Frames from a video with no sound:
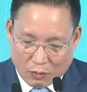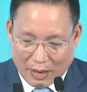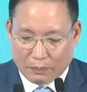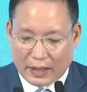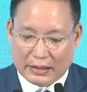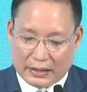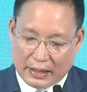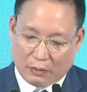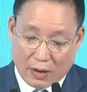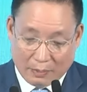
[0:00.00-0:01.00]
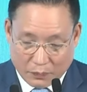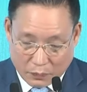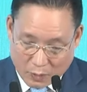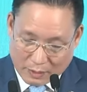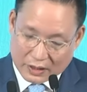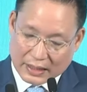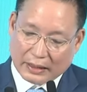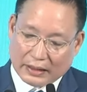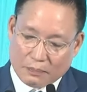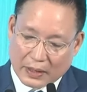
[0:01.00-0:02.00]
ความเสี่
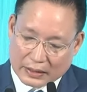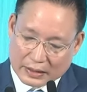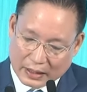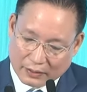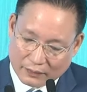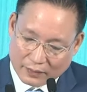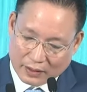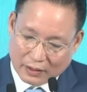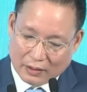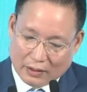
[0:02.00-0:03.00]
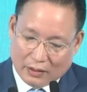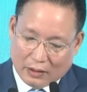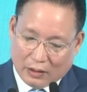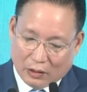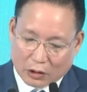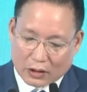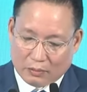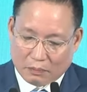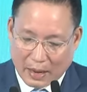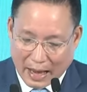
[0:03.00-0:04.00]
ยงที่เป็นจริงลด
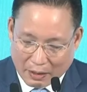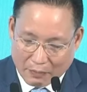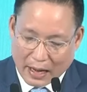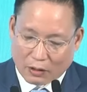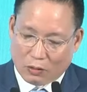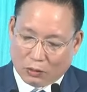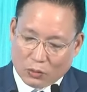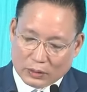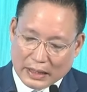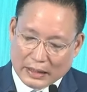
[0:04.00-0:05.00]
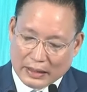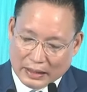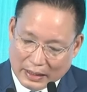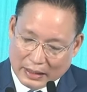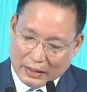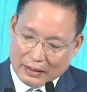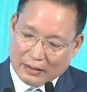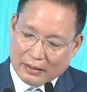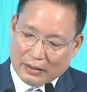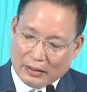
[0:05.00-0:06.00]
ภาระของลูกหนี้ที่ดี
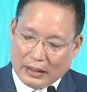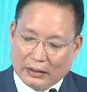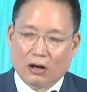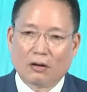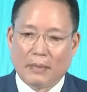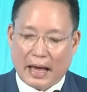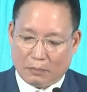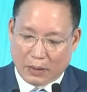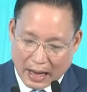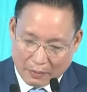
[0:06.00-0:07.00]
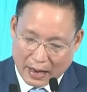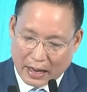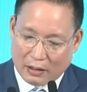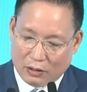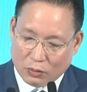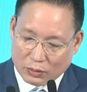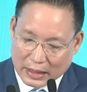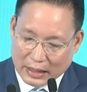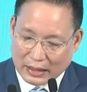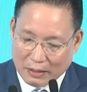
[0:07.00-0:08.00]
ที่ต้องแบกภาระลูก
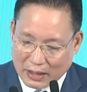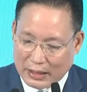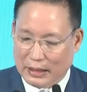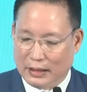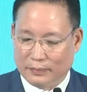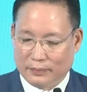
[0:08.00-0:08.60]
หนี้ที่ไม่ดี